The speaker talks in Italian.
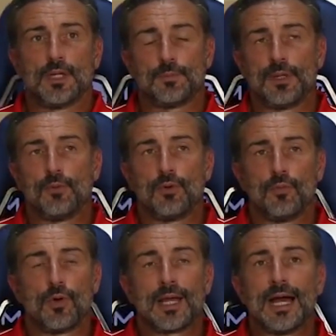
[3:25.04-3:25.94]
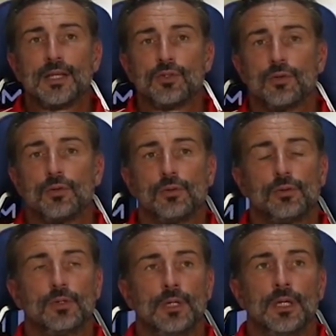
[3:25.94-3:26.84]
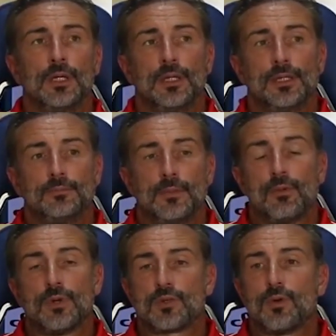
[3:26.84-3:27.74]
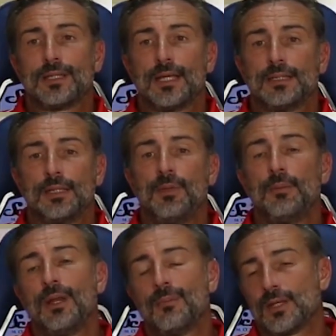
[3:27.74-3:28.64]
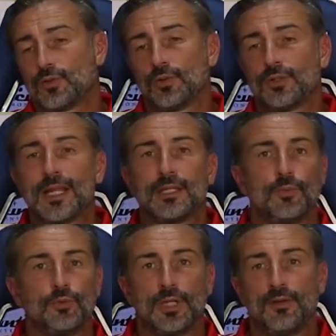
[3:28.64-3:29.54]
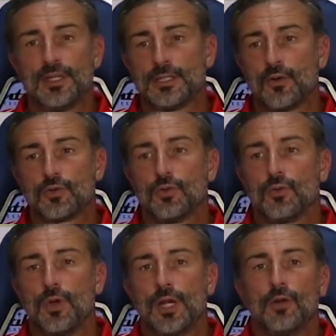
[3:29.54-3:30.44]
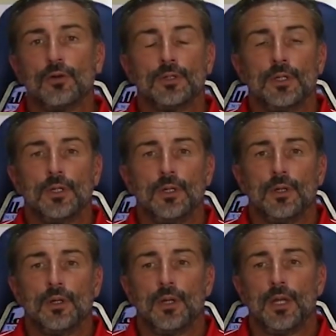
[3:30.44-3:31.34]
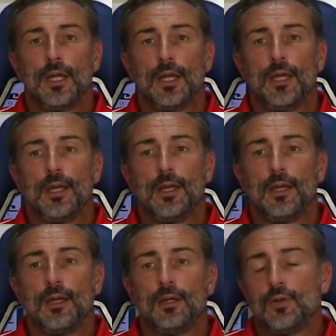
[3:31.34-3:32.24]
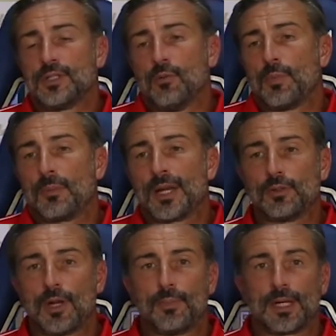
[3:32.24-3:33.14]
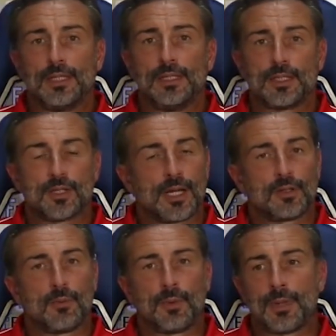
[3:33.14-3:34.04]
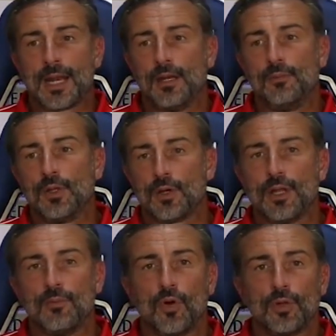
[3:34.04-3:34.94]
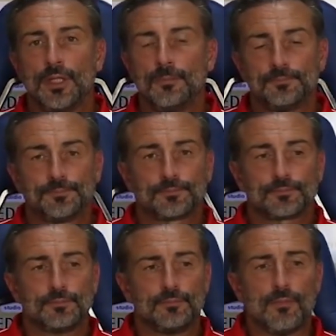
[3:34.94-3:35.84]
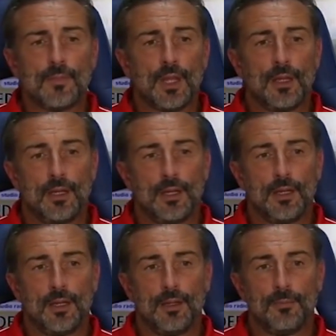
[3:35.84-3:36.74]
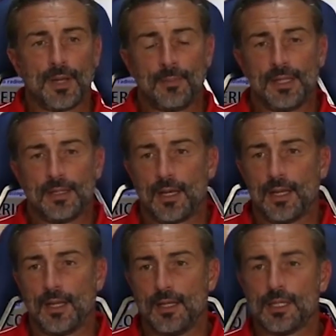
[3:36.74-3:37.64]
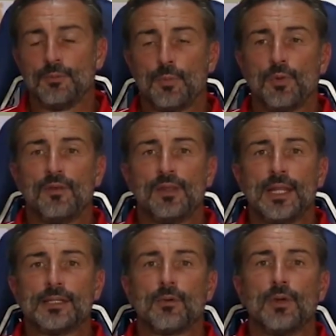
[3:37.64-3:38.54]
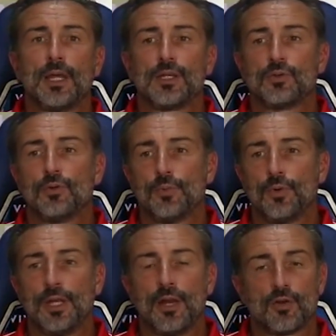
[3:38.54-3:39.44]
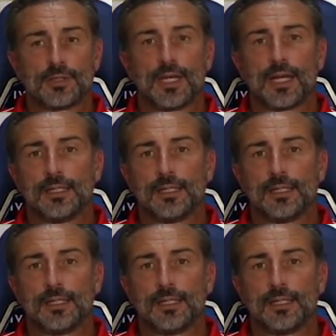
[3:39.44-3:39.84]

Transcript: esprimono un buon calcio, è una squadra temibile ma sotto tanti punti di vista, non solo quello. È, noi stiamo preparando la partita, cercando di prepararla nel migliore dei modi. È, per mettere sempre più in evidenza quelle che sono poi le nostre